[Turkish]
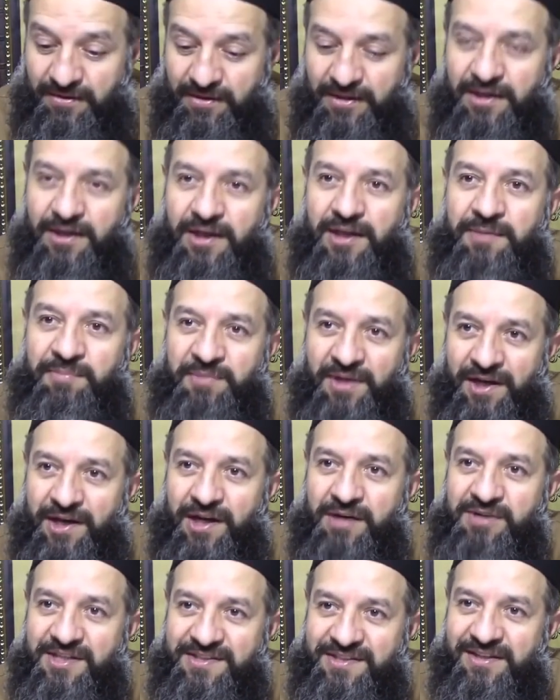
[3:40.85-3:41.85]
Yine İbn
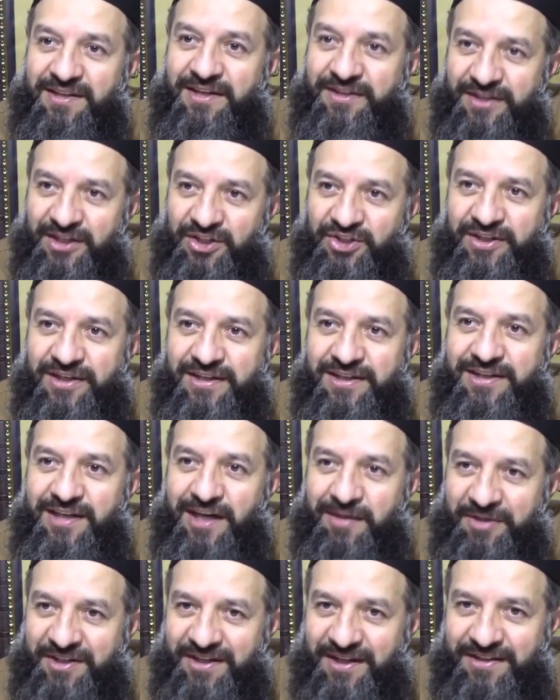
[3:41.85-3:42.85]
Arabi Hazretleri'nde işte
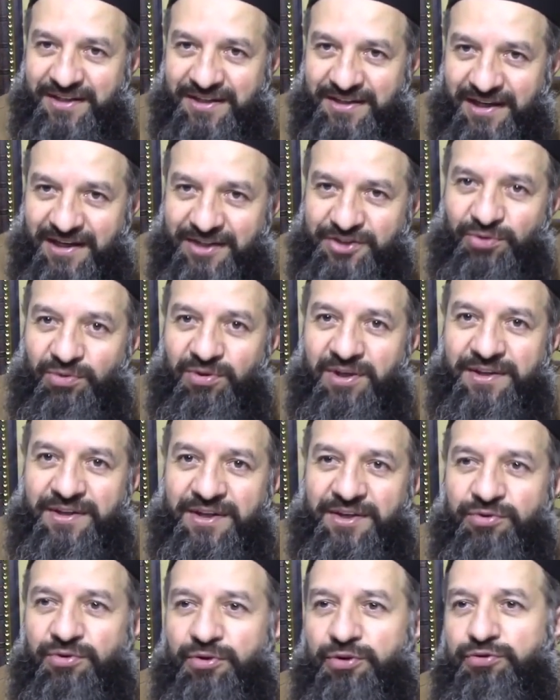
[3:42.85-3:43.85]
kıyamete kadar gelecek
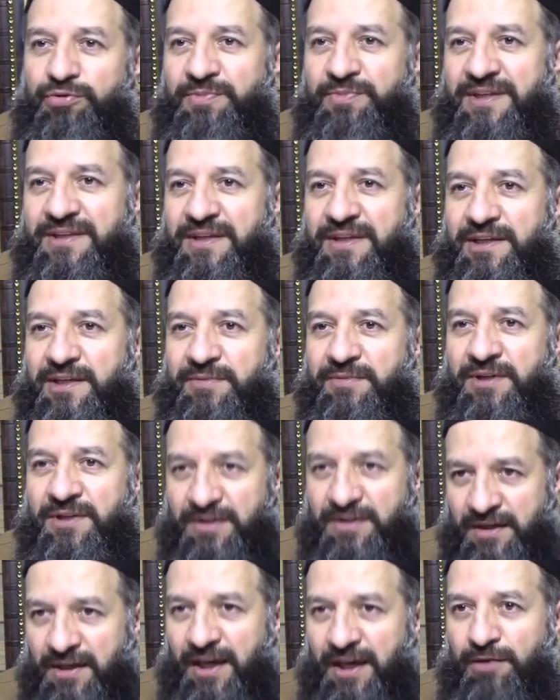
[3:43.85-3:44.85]
olanları gördüm dediği gibi
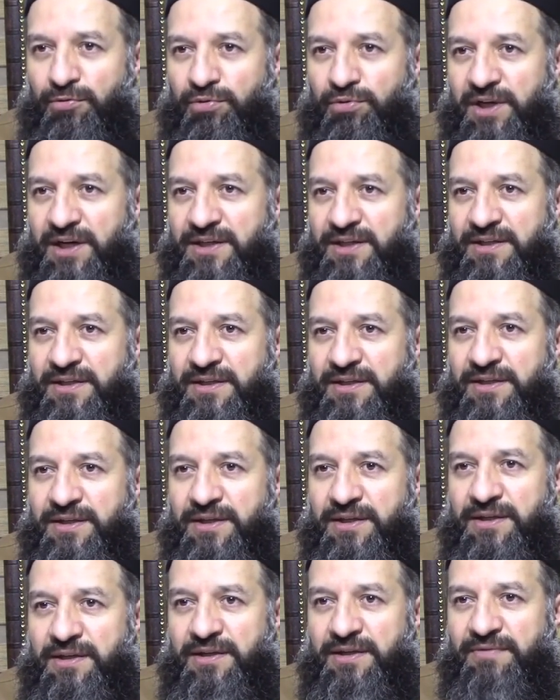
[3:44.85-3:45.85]
ehlullah
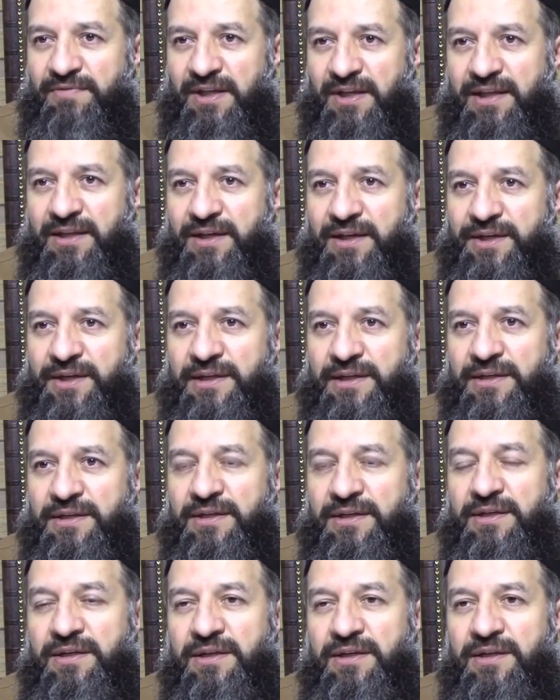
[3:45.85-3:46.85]
velileri.
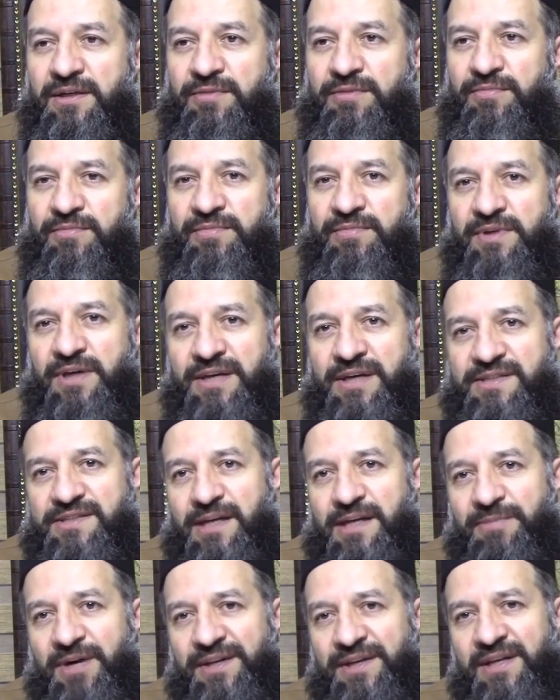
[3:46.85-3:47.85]
Yani
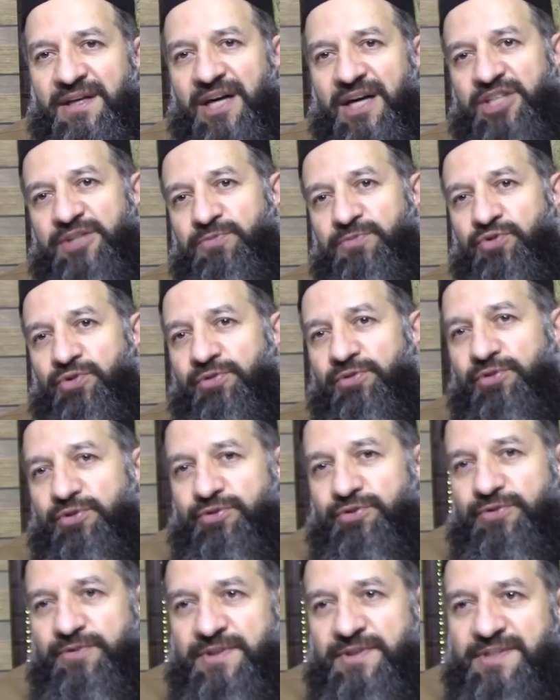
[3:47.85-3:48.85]
zamanı aşmış oluyor.
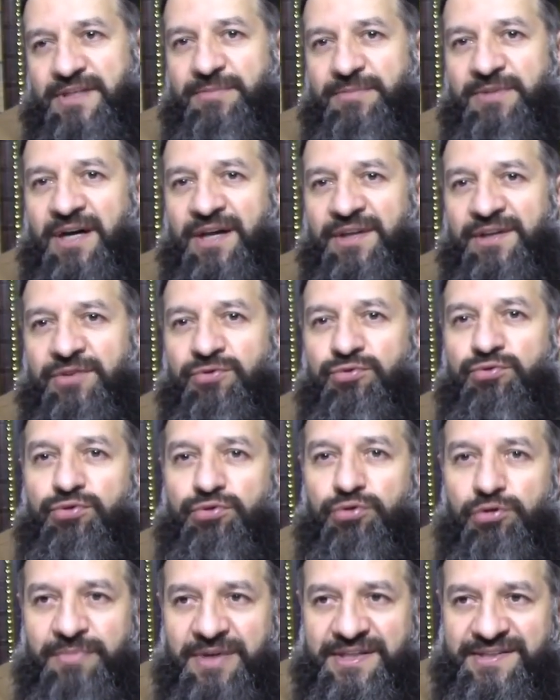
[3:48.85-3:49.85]
Zamanın
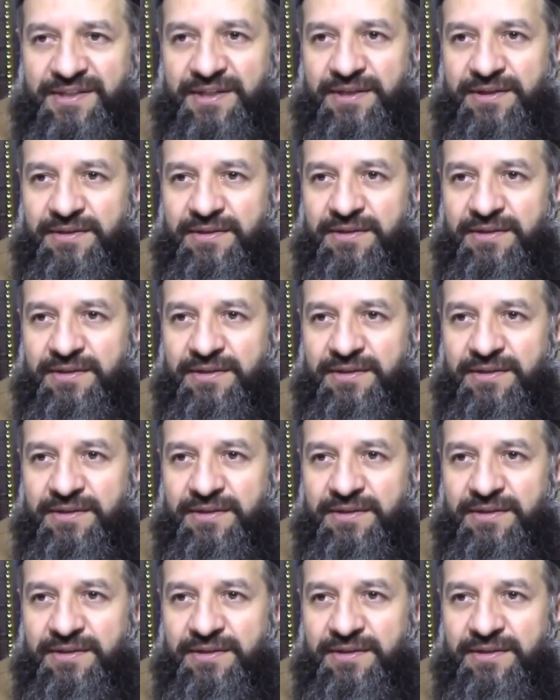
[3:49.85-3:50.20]
dürülmesi.